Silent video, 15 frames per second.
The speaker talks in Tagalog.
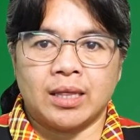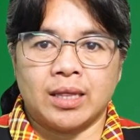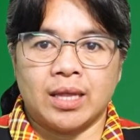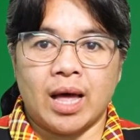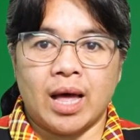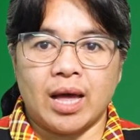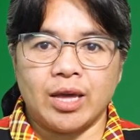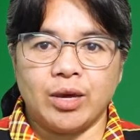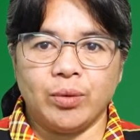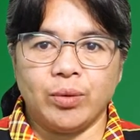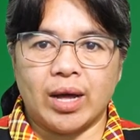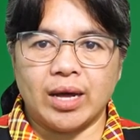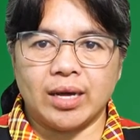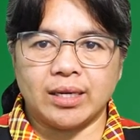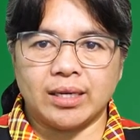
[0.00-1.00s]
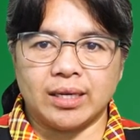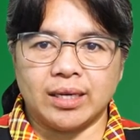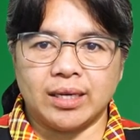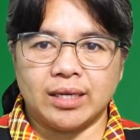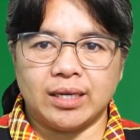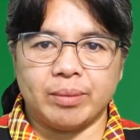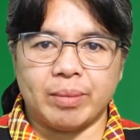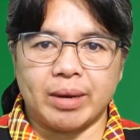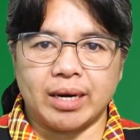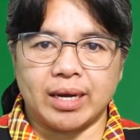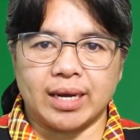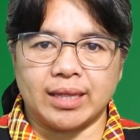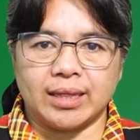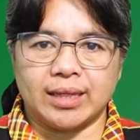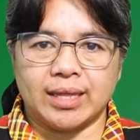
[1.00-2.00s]
Da kayo ang gay di
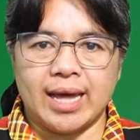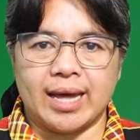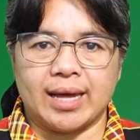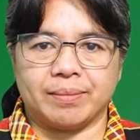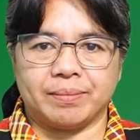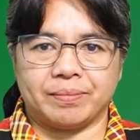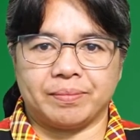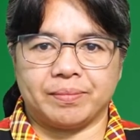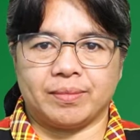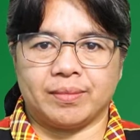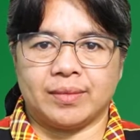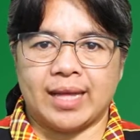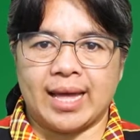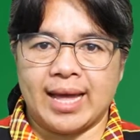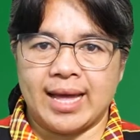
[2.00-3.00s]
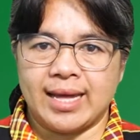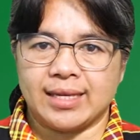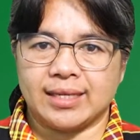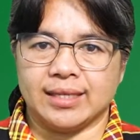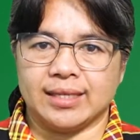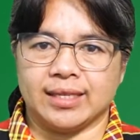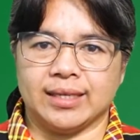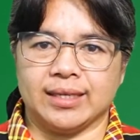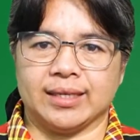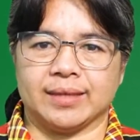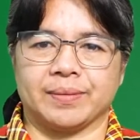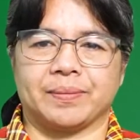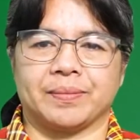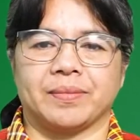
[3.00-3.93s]
mankanta, ta dengek.